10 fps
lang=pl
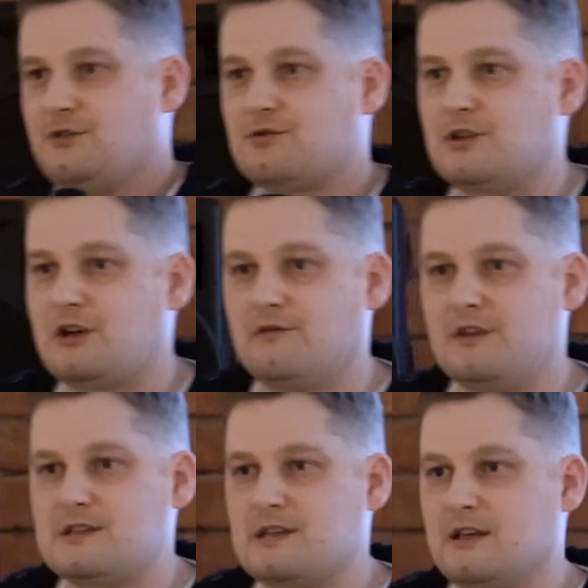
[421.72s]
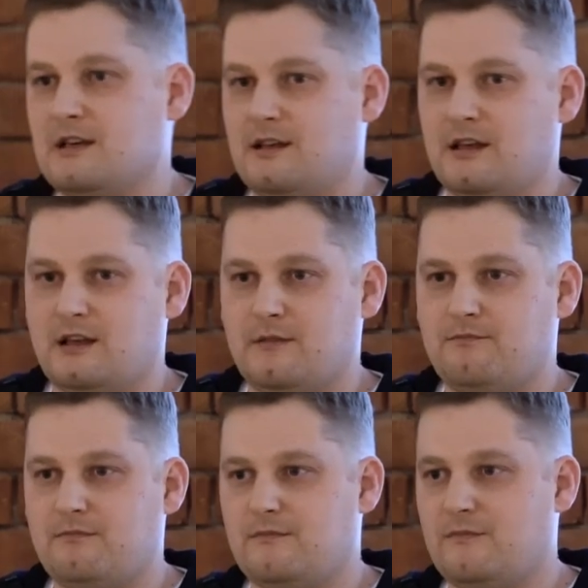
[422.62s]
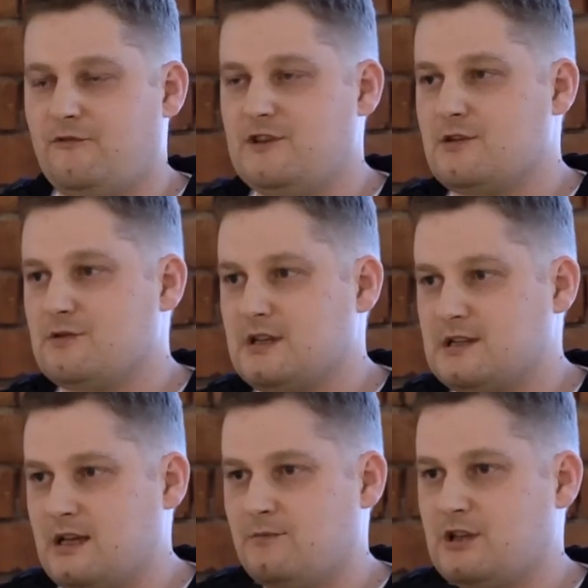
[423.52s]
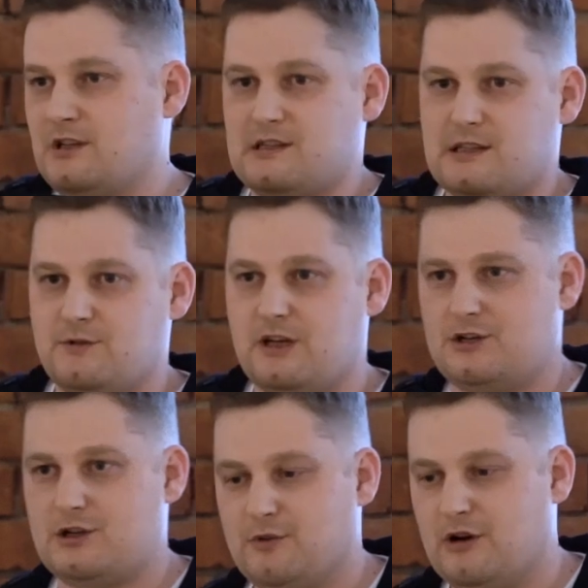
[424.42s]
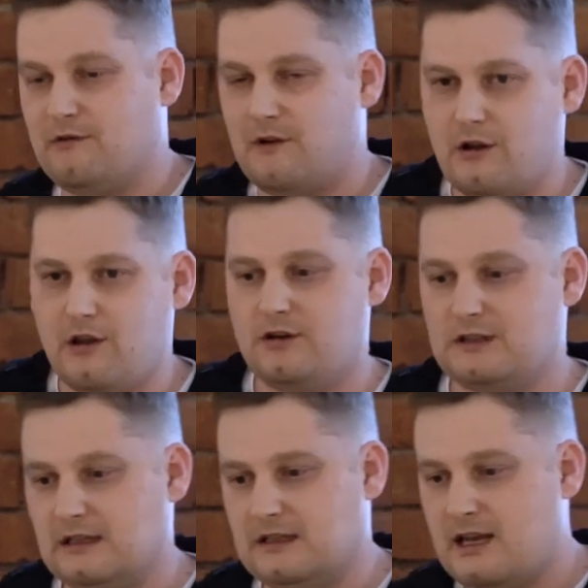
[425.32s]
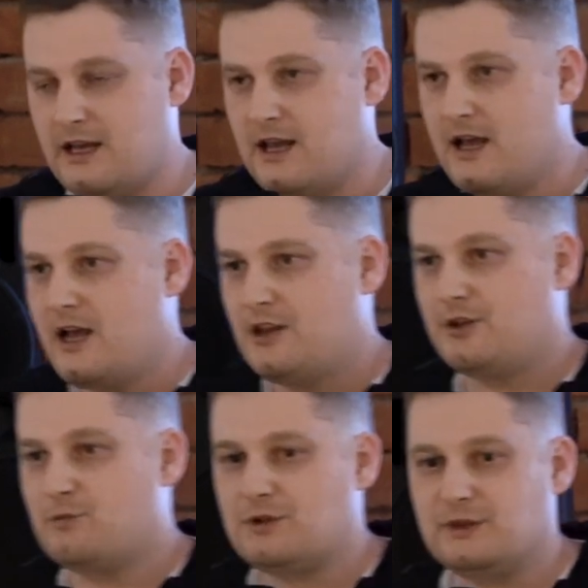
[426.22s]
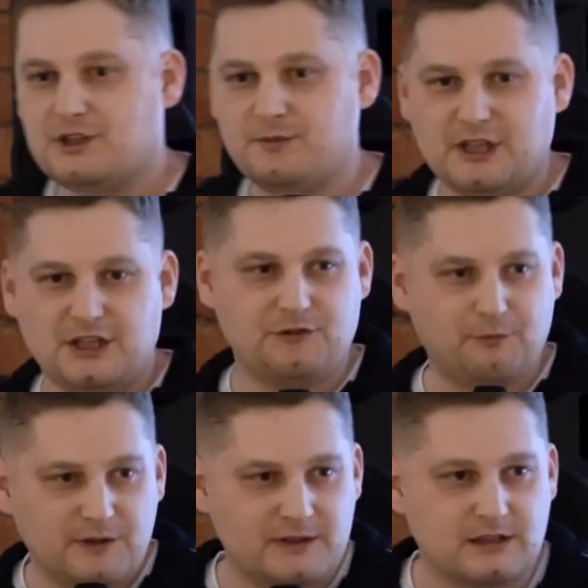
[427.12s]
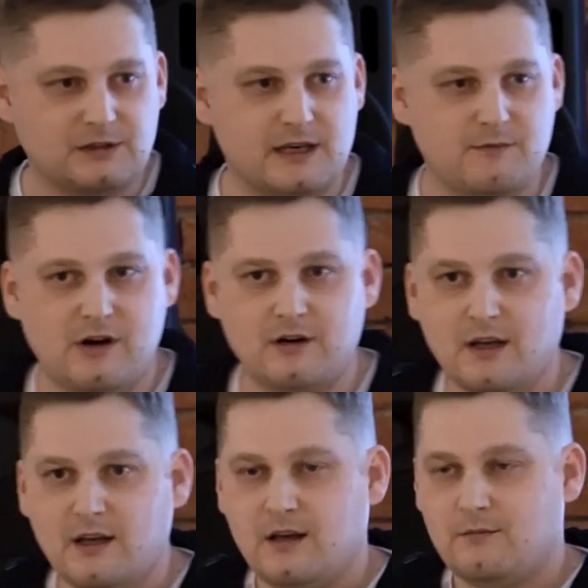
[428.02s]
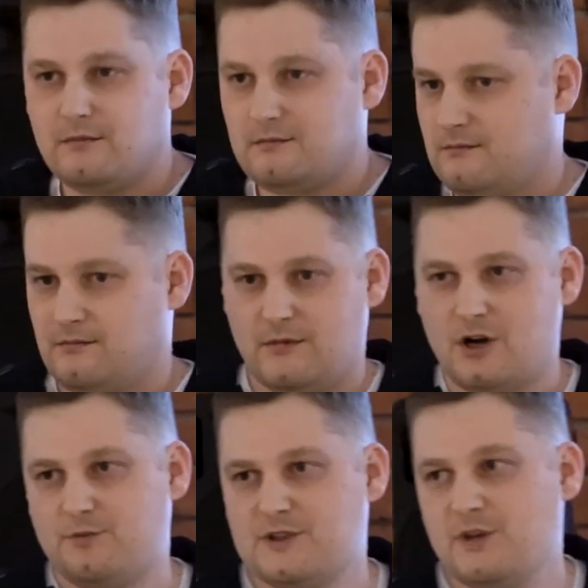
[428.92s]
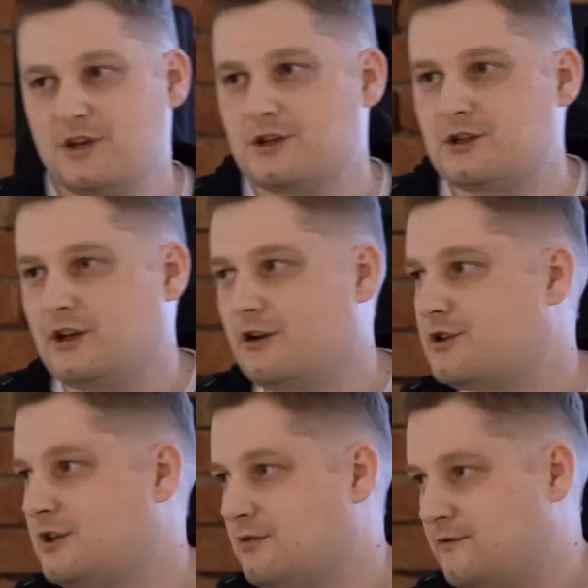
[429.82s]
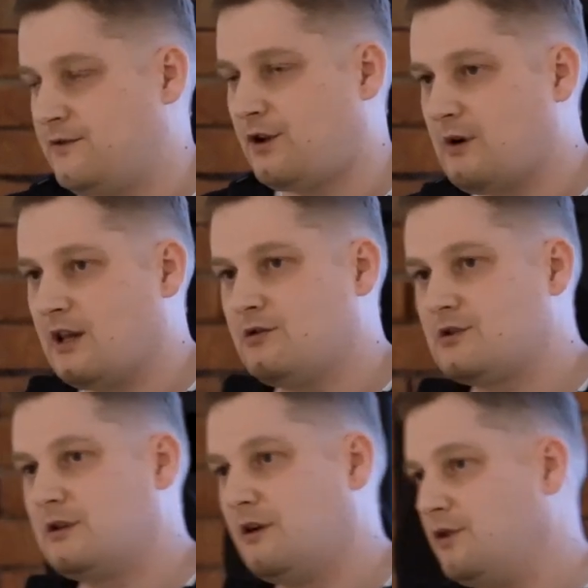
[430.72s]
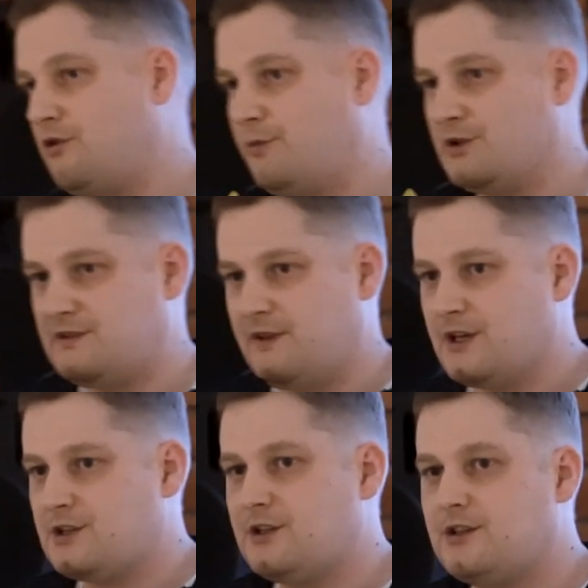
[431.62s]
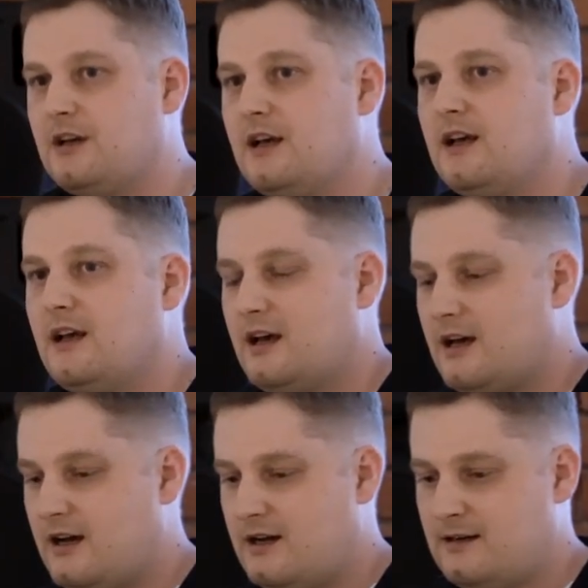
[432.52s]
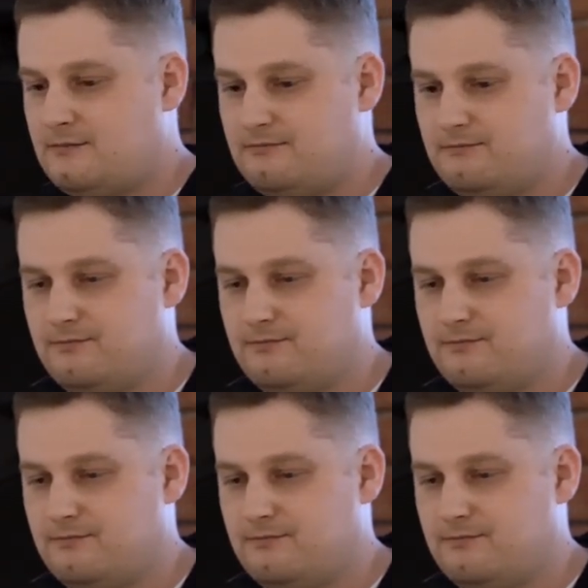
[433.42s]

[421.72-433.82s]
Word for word: ci użytkownicy y, widzą system, czy ten system działa szybko, wolno i tak dalej. No i musimy też mieć jakiś wpływ na to demo, choćby zmniejszyć ilość tych wirtualnych użytkowników bądź zwiększyć, e,